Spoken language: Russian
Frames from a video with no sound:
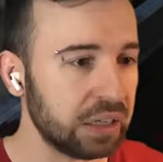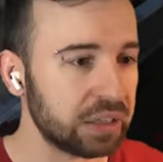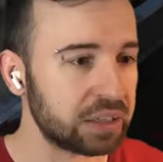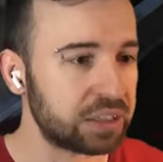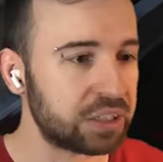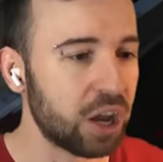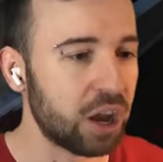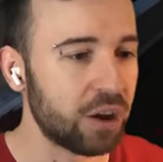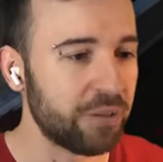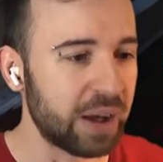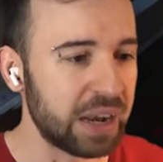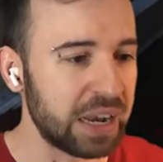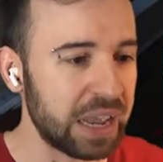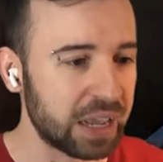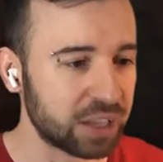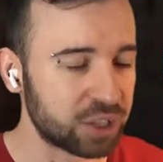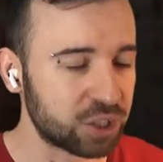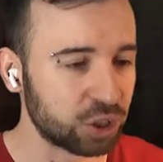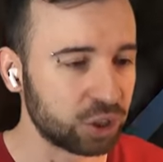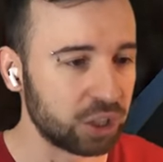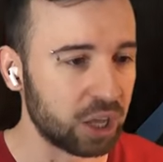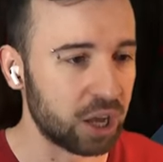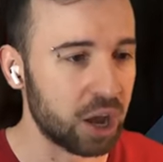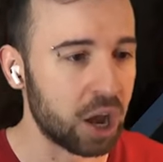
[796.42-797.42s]
Все, вали
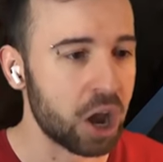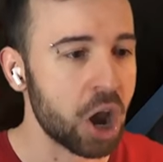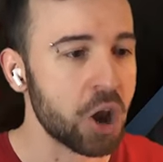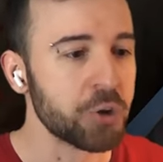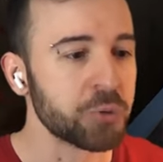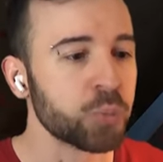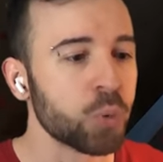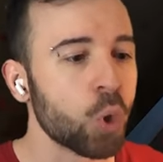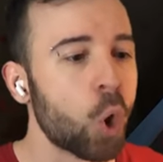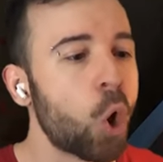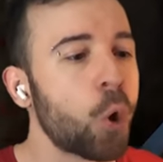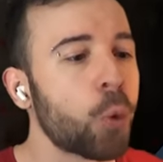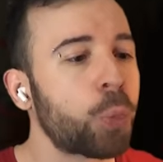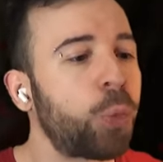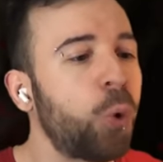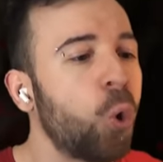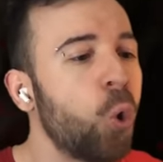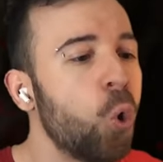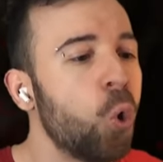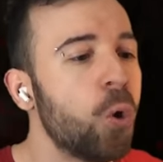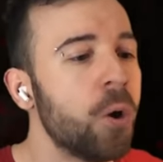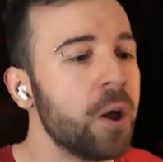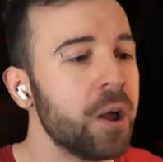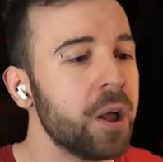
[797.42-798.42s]
отсюда!
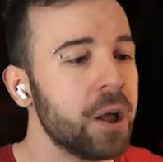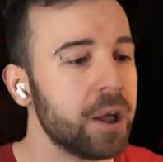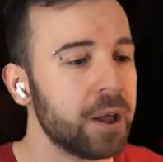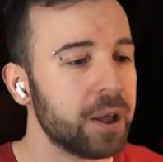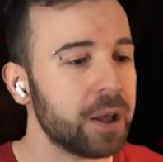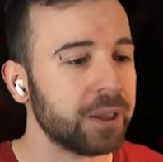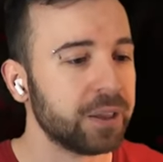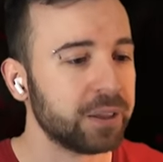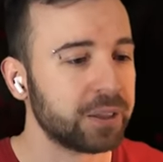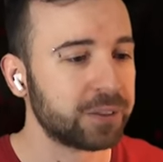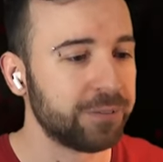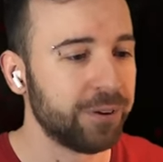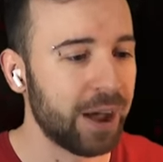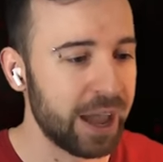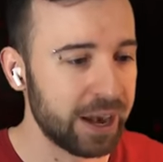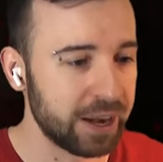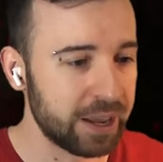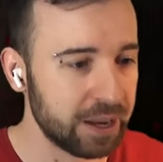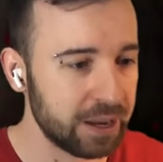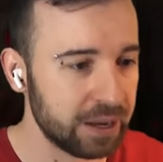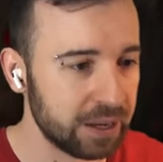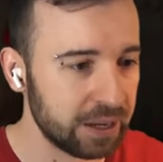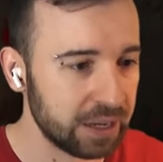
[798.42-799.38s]
тварь!